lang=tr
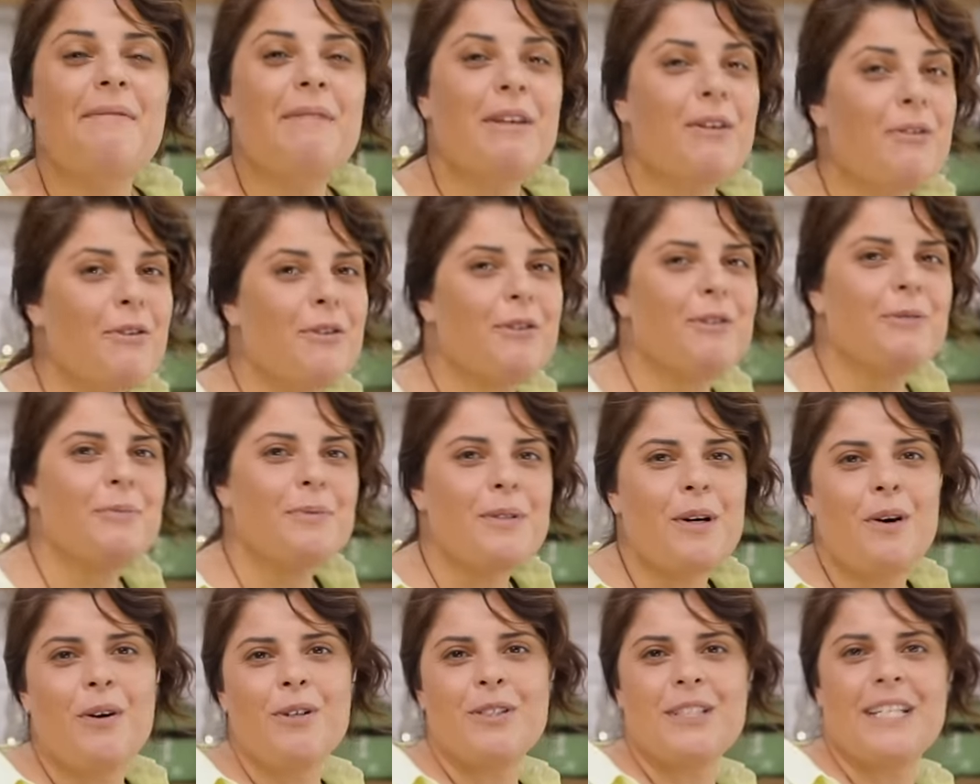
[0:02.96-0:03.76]
Yemek
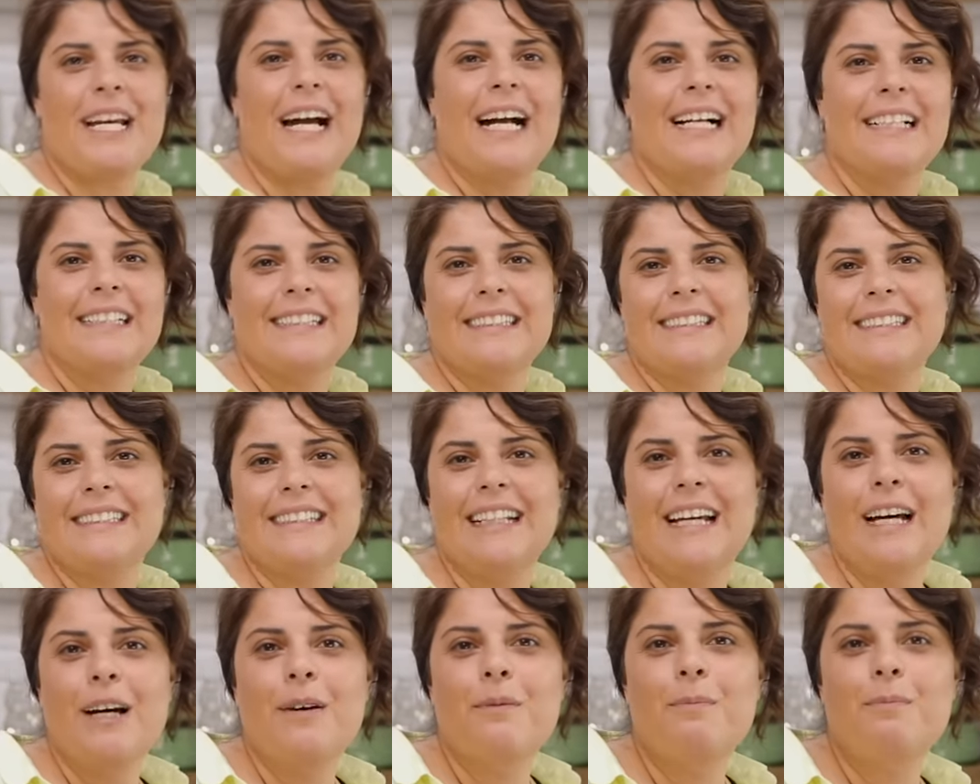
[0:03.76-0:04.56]
okulumuza hoş geldiniz.
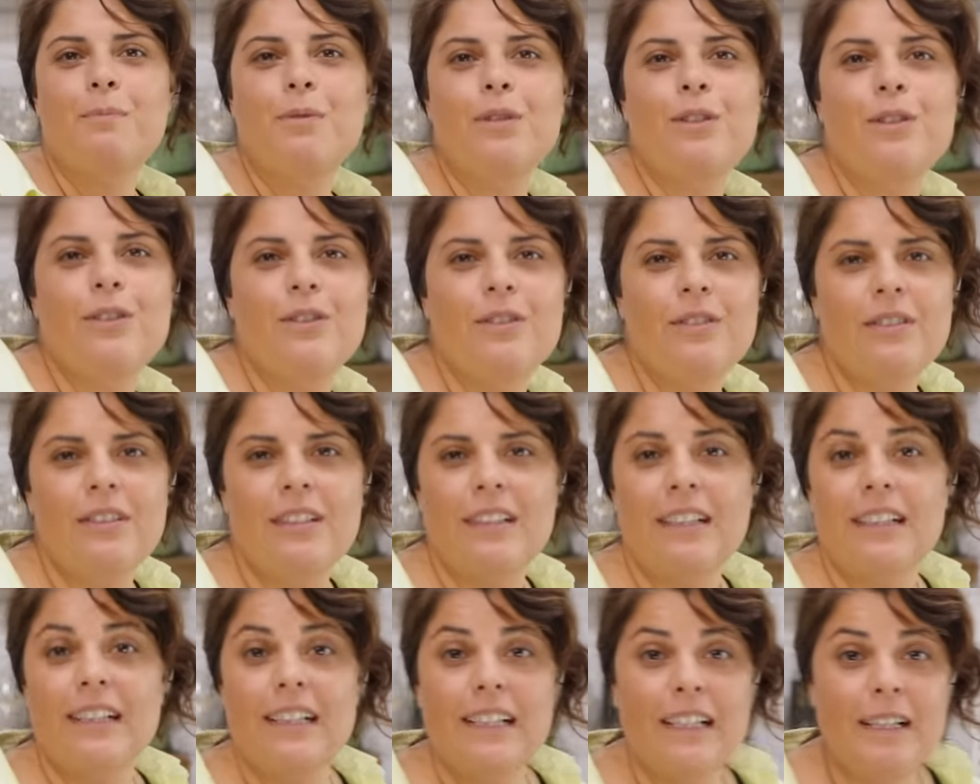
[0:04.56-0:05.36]

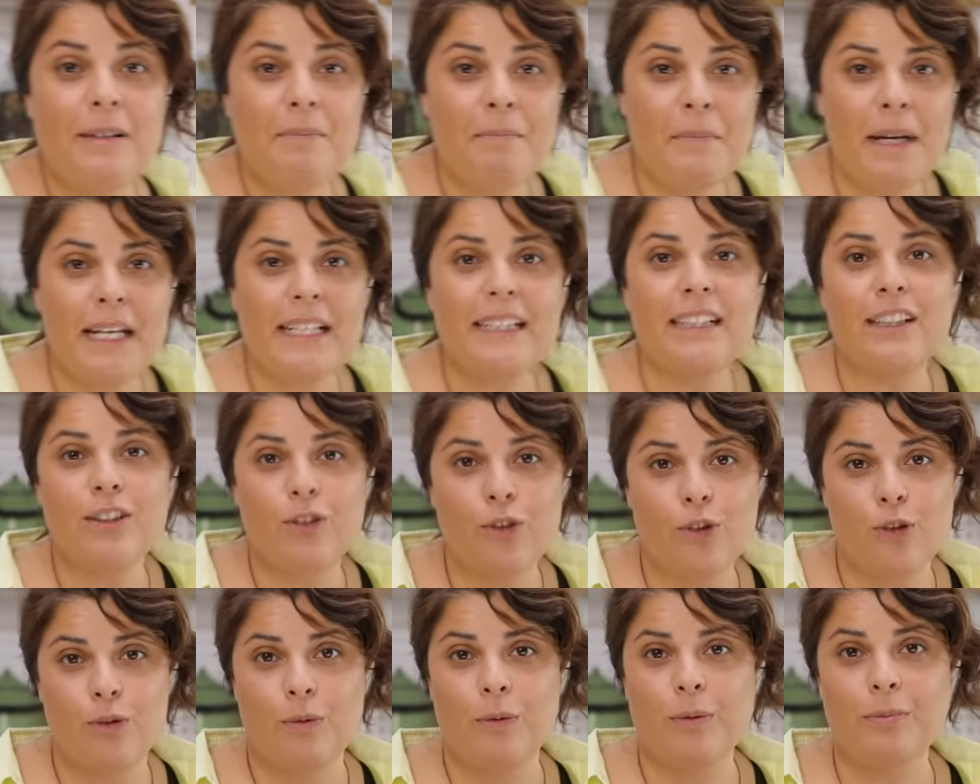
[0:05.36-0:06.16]
Bugün e, meydan
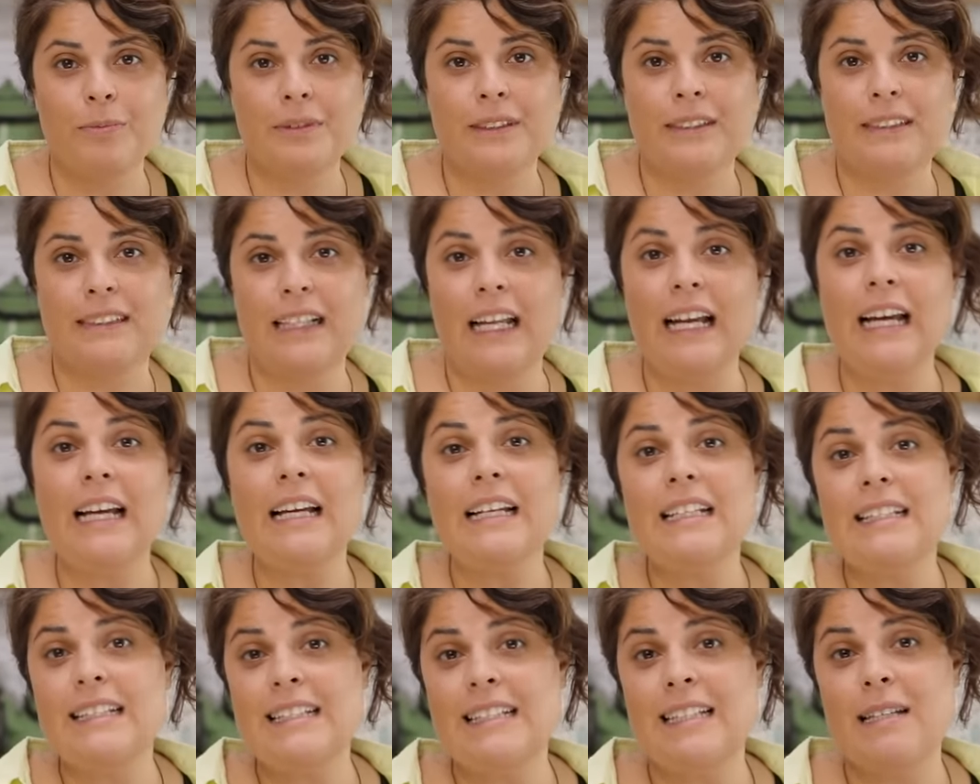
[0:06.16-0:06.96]
okumamızda
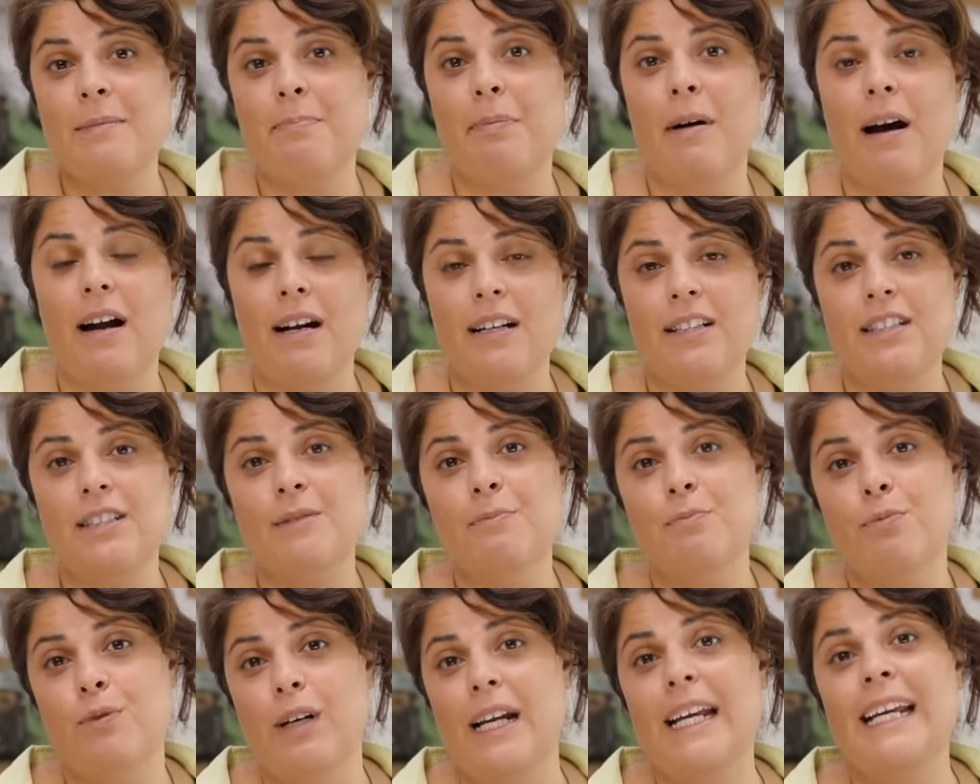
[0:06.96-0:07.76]

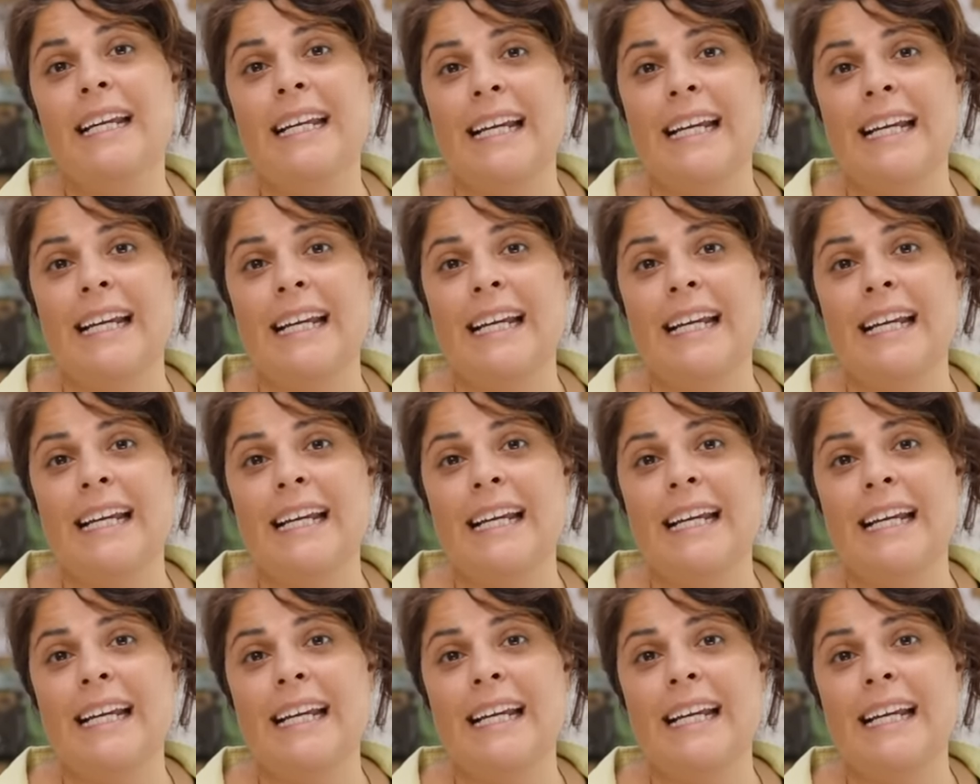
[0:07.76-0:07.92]
siparişi buraya